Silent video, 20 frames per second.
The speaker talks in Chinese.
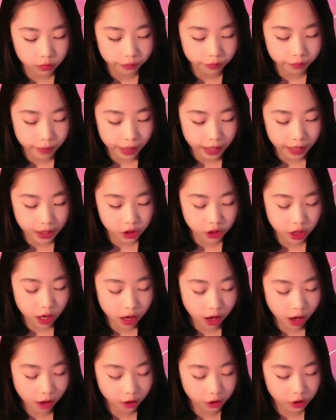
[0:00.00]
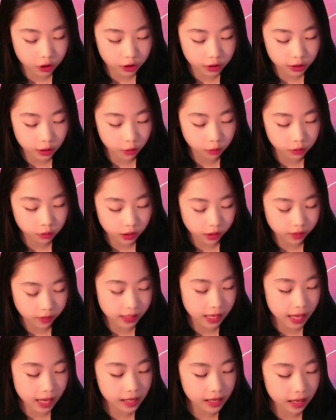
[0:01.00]
摆上好吃的早
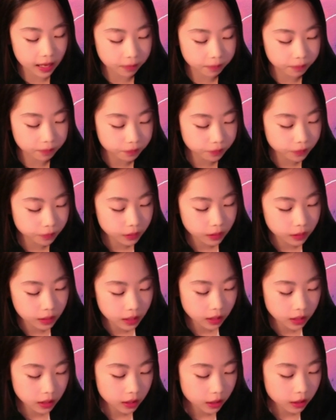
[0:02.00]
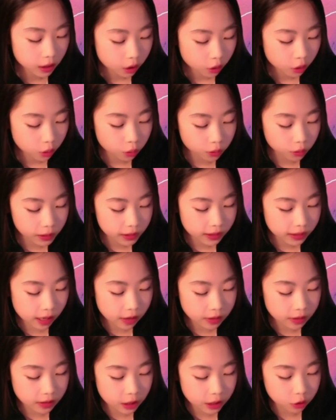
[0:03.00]
餐了。”狐狸
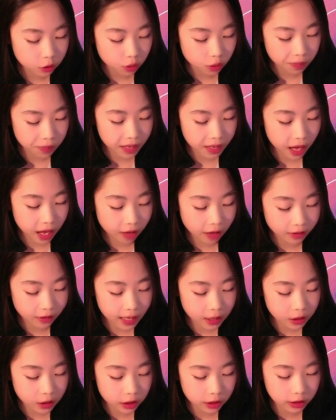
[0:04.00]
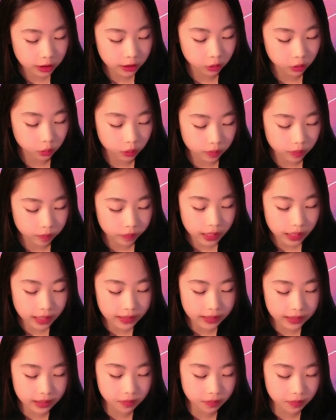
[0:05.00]
小姐准备好大吃一顿，她
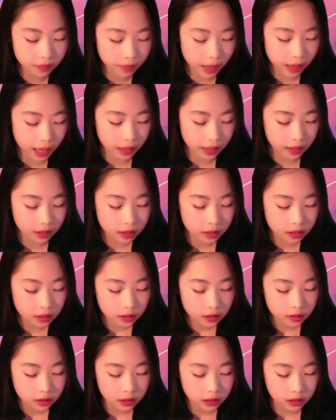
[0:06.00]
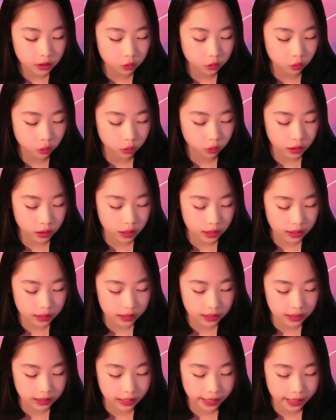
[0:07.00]
心满意足地
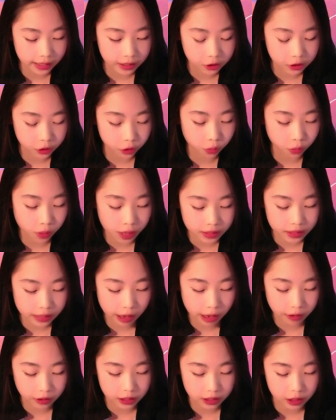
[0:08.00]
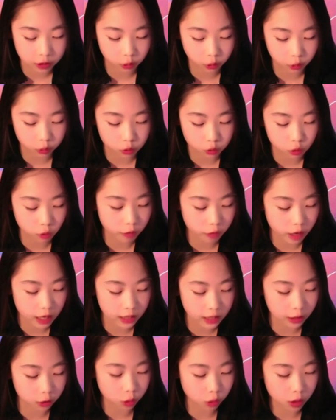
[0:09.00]
期待着冠小姐从厨房
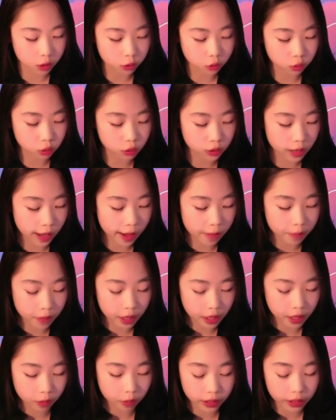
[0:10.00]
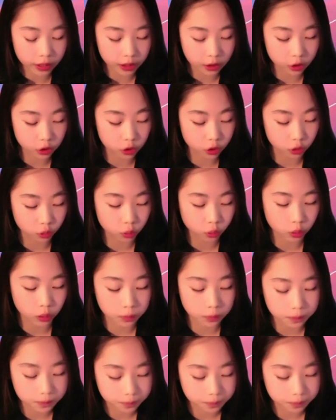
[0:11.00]
里端出来美味的食物。